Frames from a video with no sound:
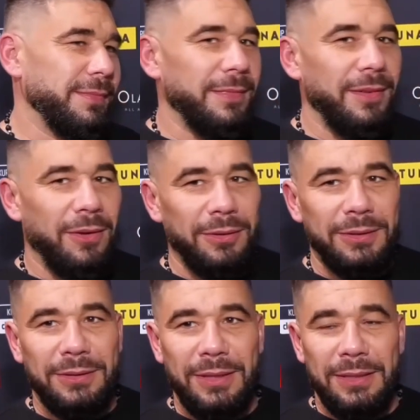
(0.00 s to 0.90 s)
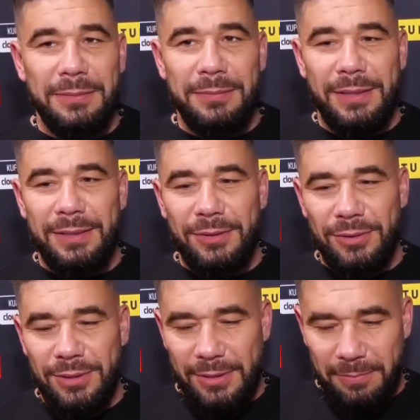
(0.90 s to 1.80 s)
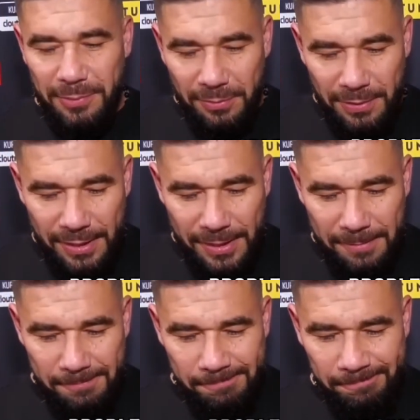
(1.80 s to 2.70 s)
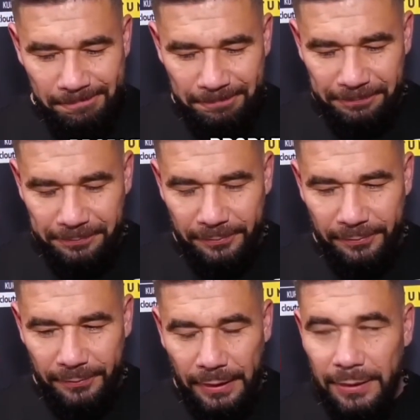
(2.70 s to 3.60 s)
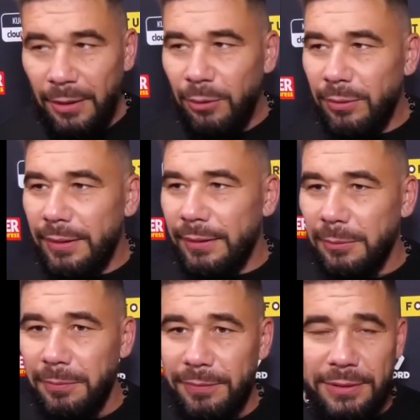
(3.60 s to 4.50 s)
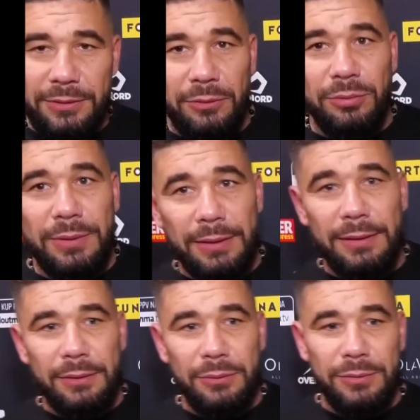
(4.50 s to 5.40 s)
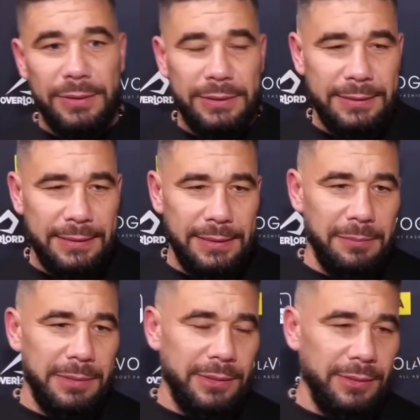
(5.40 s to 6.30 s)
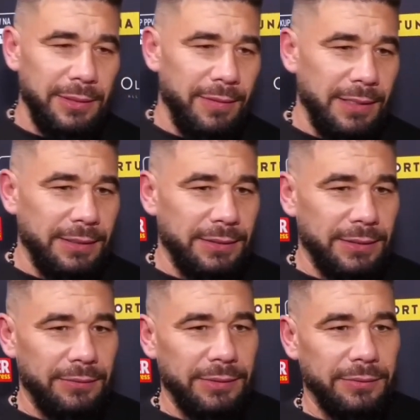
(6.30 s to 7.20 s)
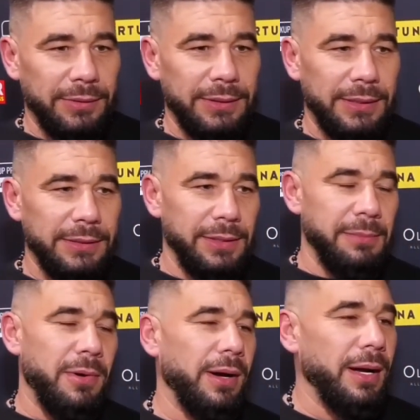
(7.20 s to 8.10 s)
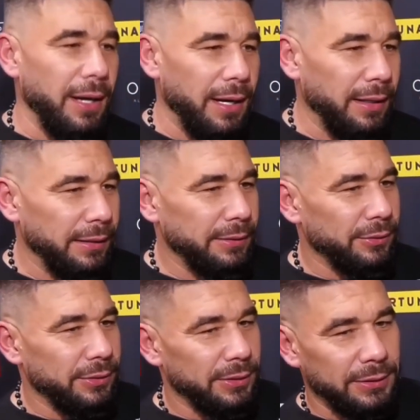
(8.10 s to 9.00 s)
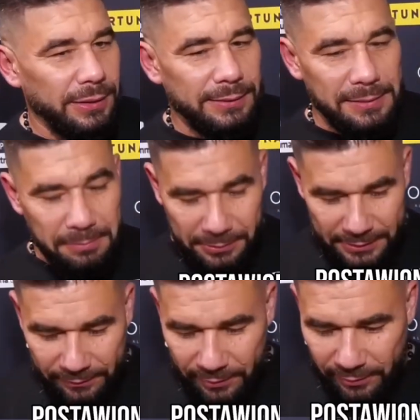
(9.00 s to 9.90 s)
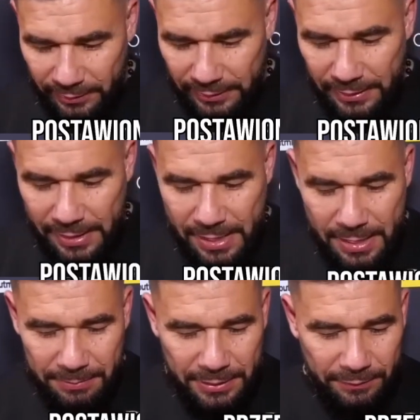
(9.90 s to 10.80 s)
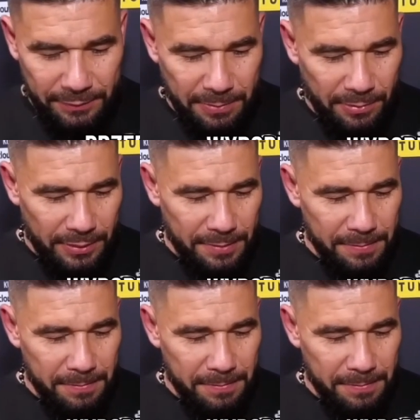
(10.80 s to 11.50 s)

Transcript: No i teraz mam taki troszeczkę problem kurde, jak to powiedzieć, no tutaj już wiesz, jestem tyle blisko tej walki, że wycofać raczej nie mogę, ale troszeczkę jestem postawiony przed wyborem,